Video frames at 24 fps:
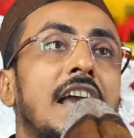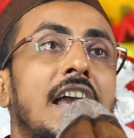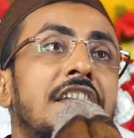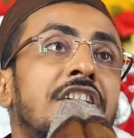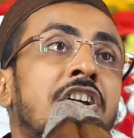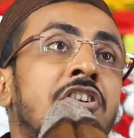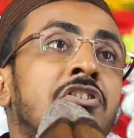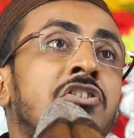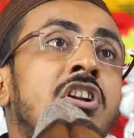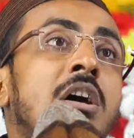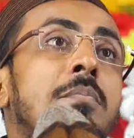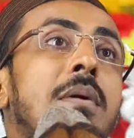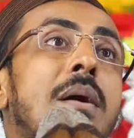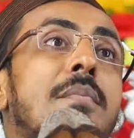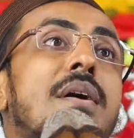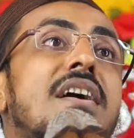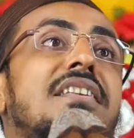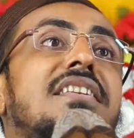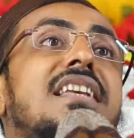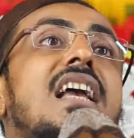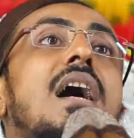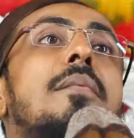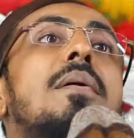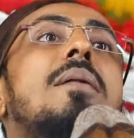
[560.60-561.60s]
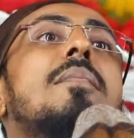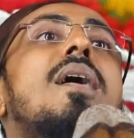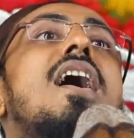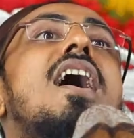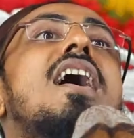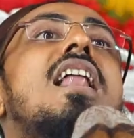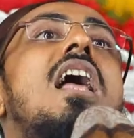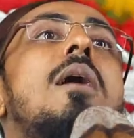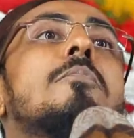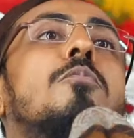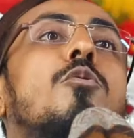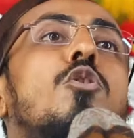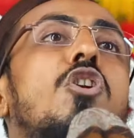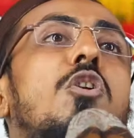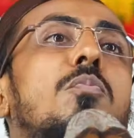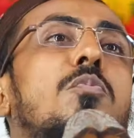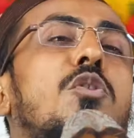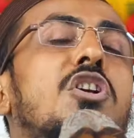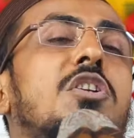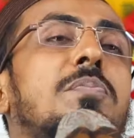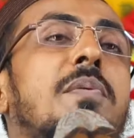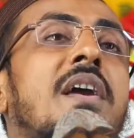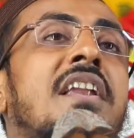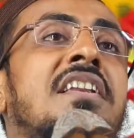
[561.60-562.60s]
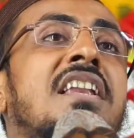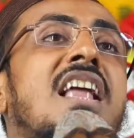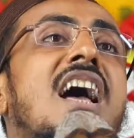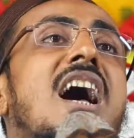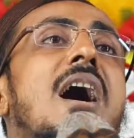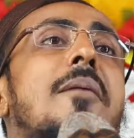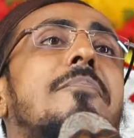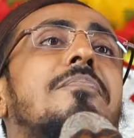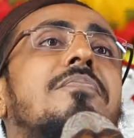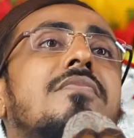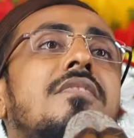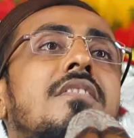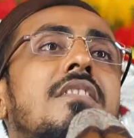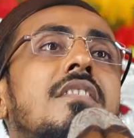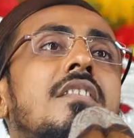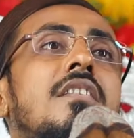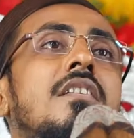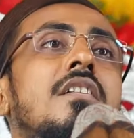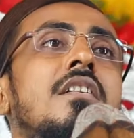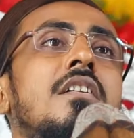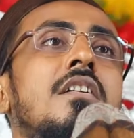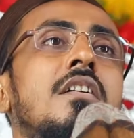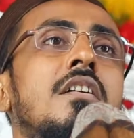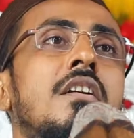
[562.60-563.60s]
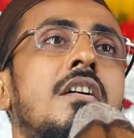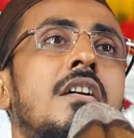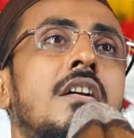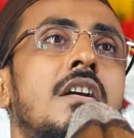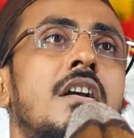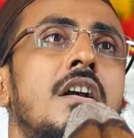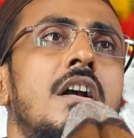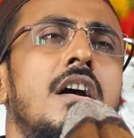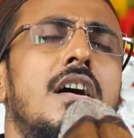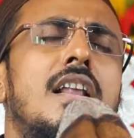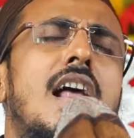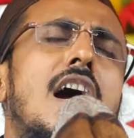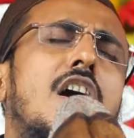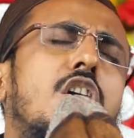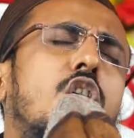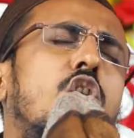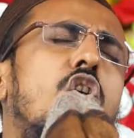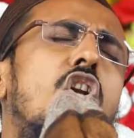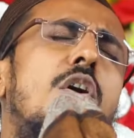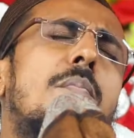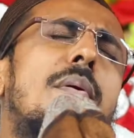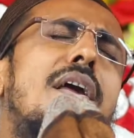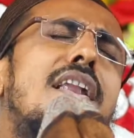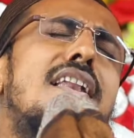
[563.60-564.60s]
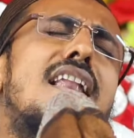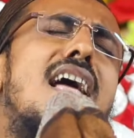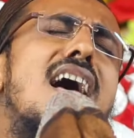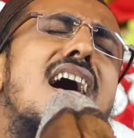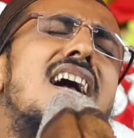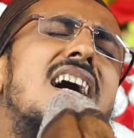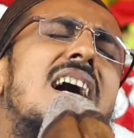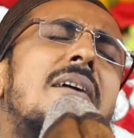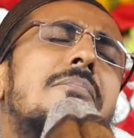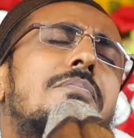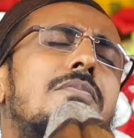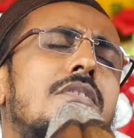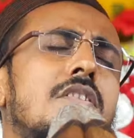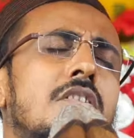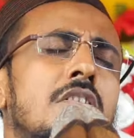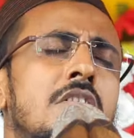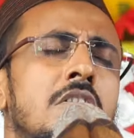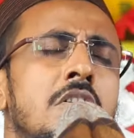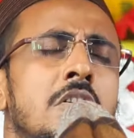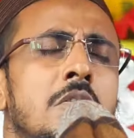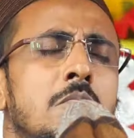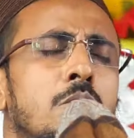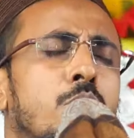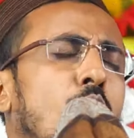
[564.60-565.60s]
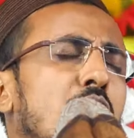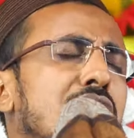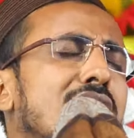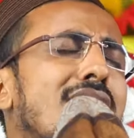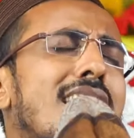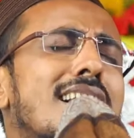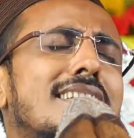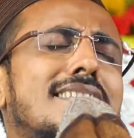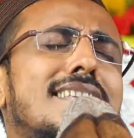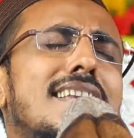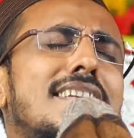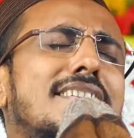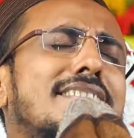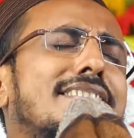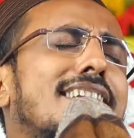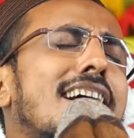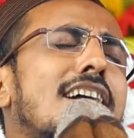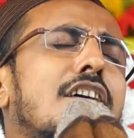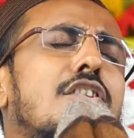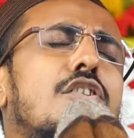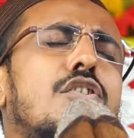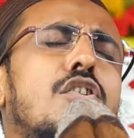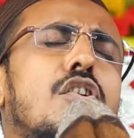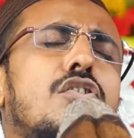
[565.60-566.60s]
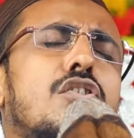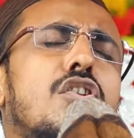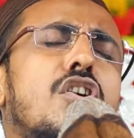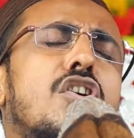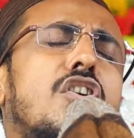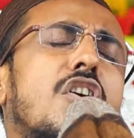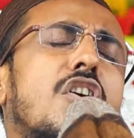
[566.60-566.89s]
এই জন্য বাবাজি আমার ভাইরা ভুল বুঝবেন না রাগ করবেন না বোঝার চেষ্টা করুন